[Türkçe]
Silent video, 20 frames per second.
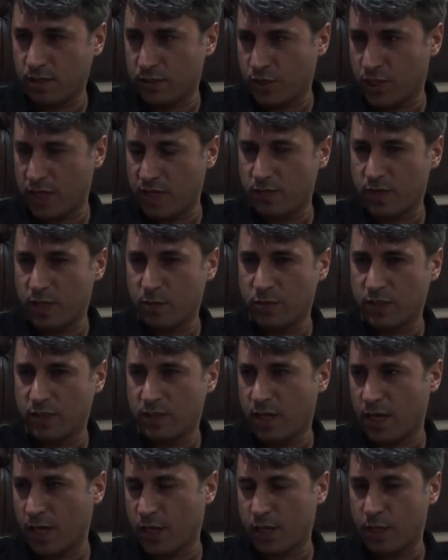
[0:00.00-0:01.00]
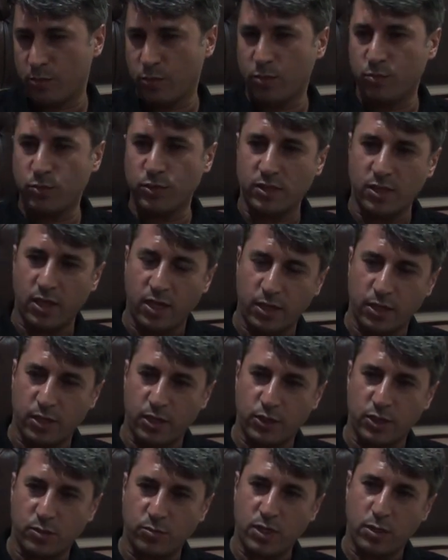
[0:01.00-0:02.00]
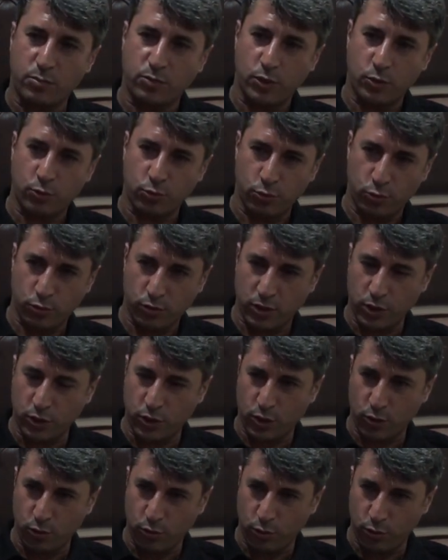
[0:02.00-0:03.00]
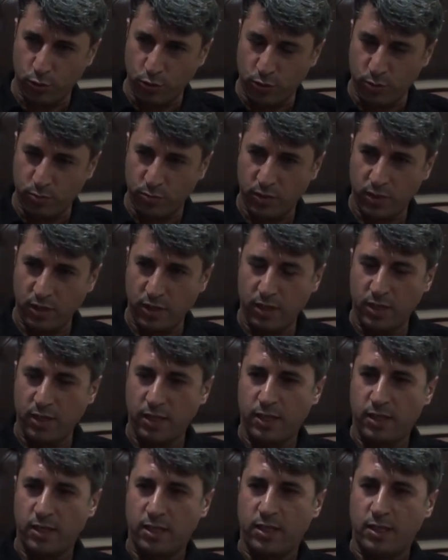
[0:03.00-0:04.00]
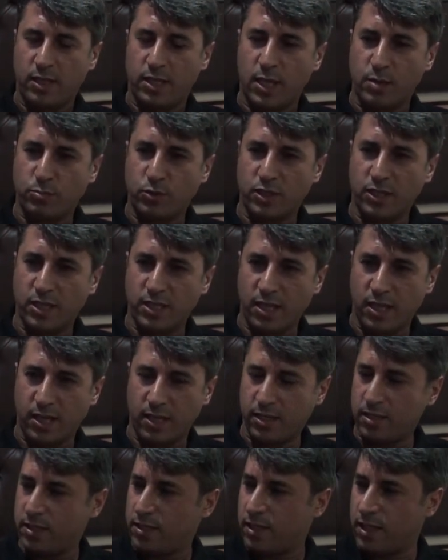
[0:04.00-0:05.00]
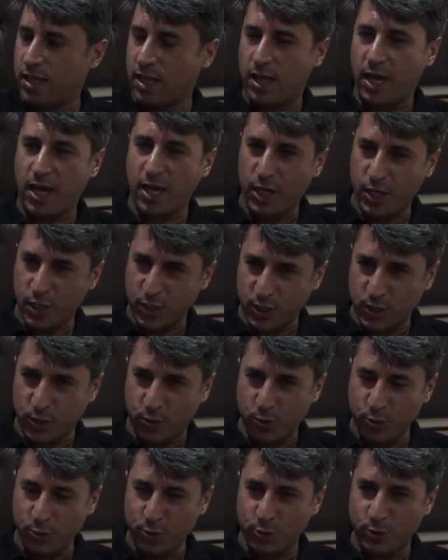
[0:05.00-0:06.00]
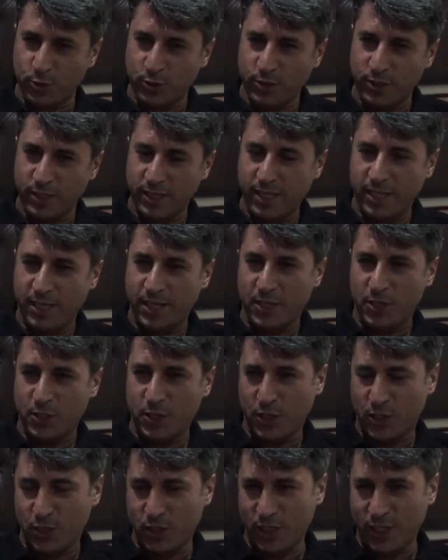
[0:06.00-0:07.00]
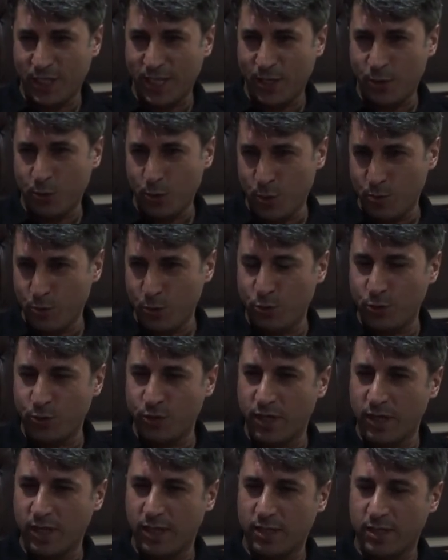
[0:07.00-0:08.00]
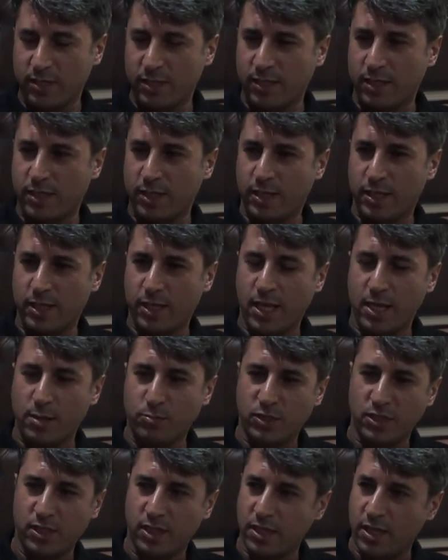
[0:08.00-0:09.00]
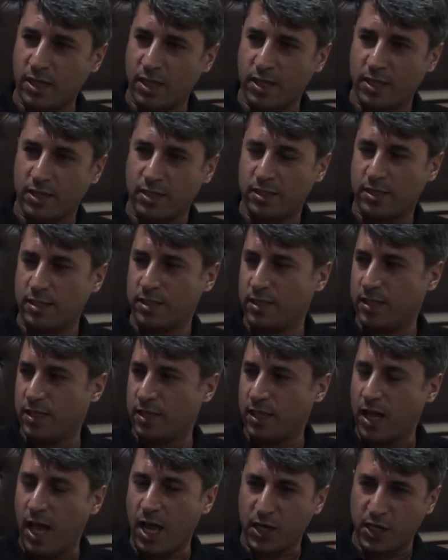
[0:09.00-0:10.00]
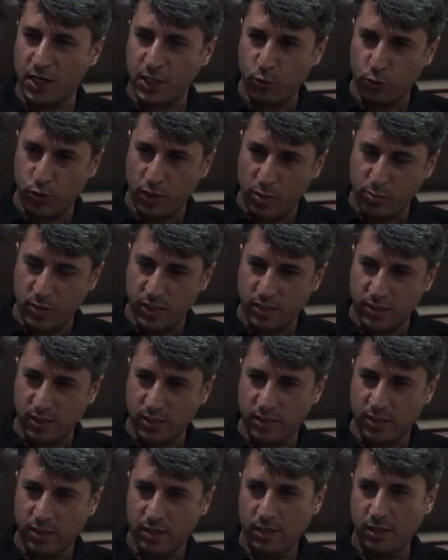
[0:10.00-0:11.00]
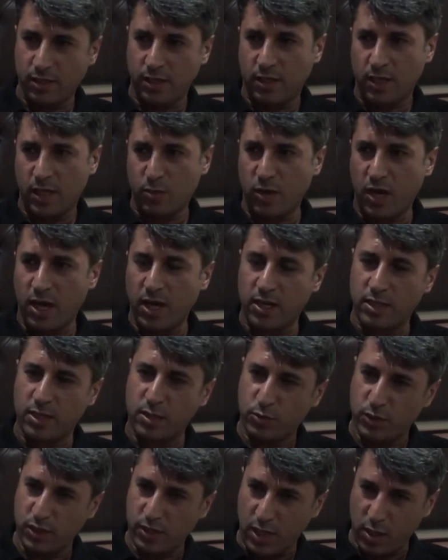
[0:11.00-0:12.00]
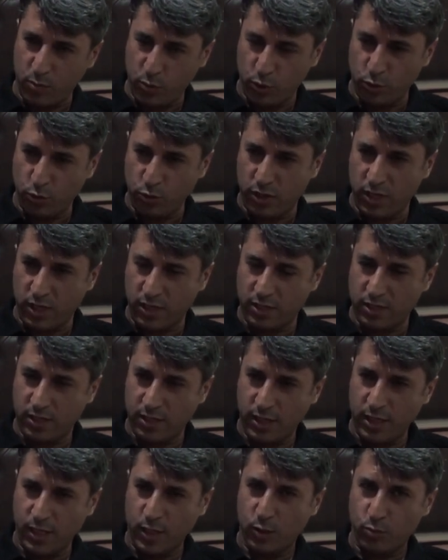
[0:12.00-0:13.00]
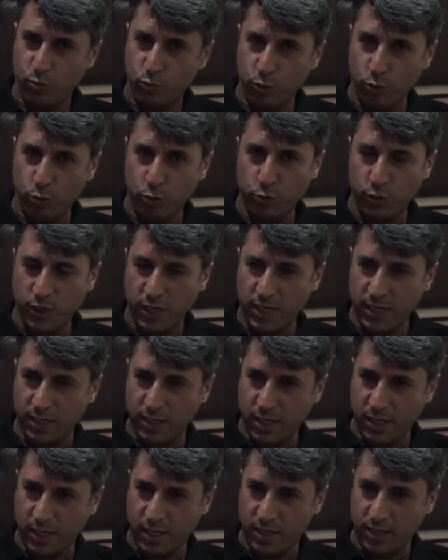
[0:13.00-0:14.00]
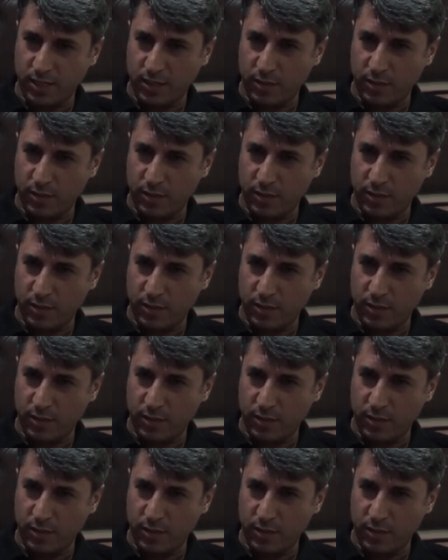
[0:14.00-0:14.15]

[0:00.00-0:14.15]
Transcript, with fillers: çevremiz, akrabamız, arkadaşlarımız hepsine sonsuz teşekkür ediyorum. Hepsine de helallik istiyoruz. Evet. Neticede ölümlü dünya. Evet. Hepsine bilemedim. de e, hakkını ödeyemezdik. Ama hala da bize devam ediyorlar. Bunu özellikle